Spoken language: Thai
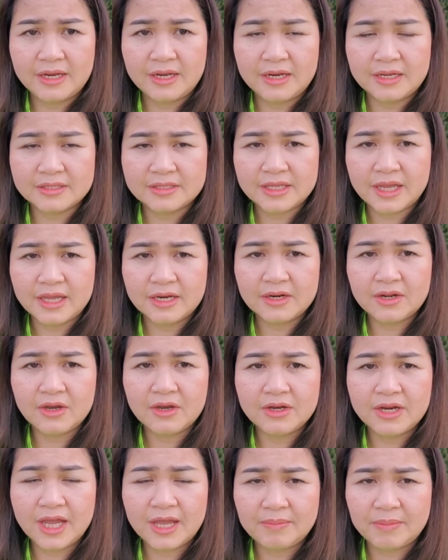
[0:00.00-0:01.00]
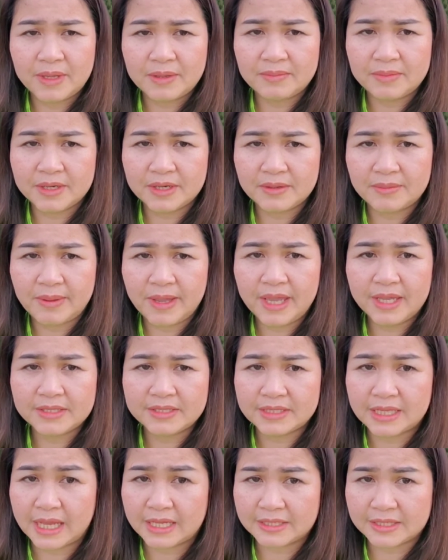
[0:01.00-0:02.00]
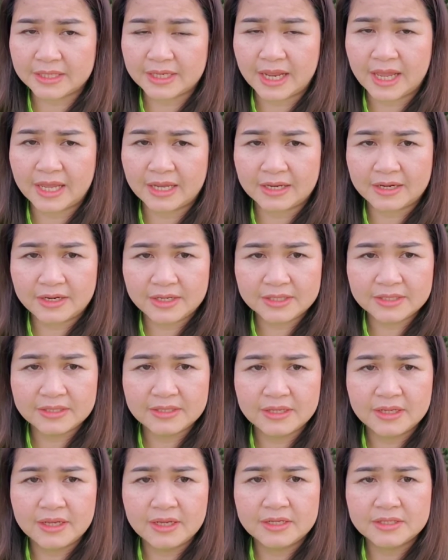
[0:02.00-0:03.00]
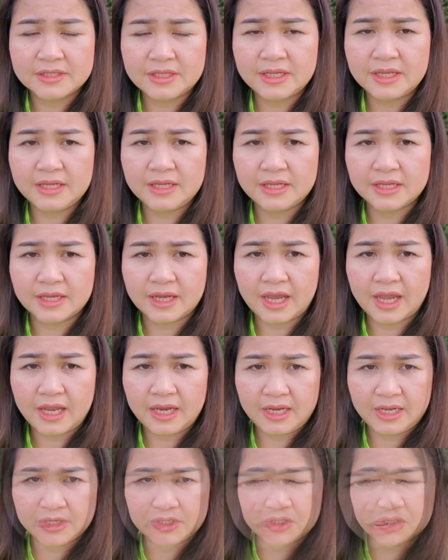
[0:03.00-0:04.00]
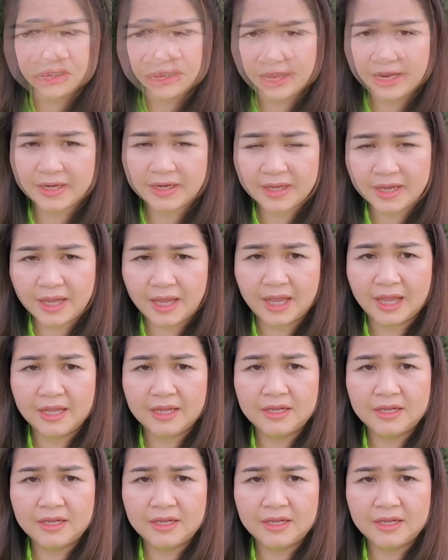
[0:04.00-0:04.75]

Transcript: แล้วท่านก็ได้ไปเผยแพร่ศาสนาคริสต์ที่ไอริชนะคะ